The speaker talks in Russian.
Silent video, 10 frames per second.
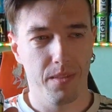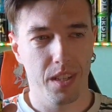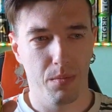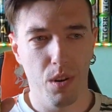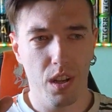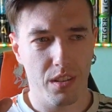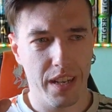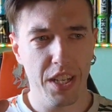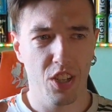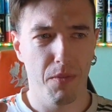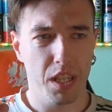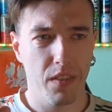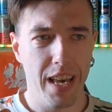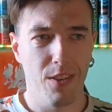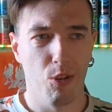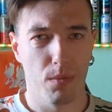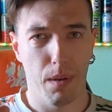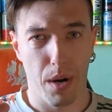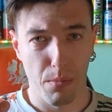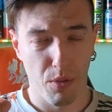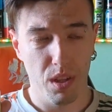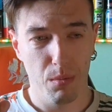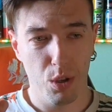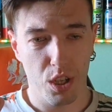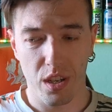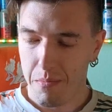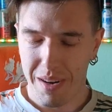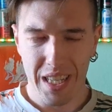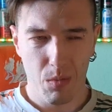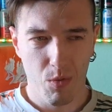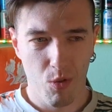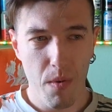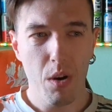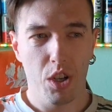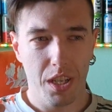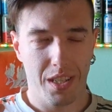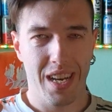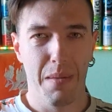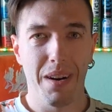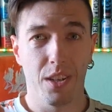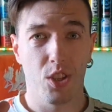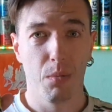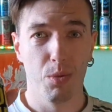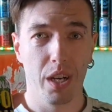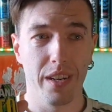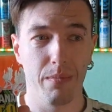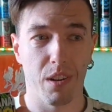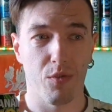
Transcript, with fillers: Спойлер, конечно, в Москве я его уже попробовал немножко, поэтому у меня уже есть такая база, что я буду говорить про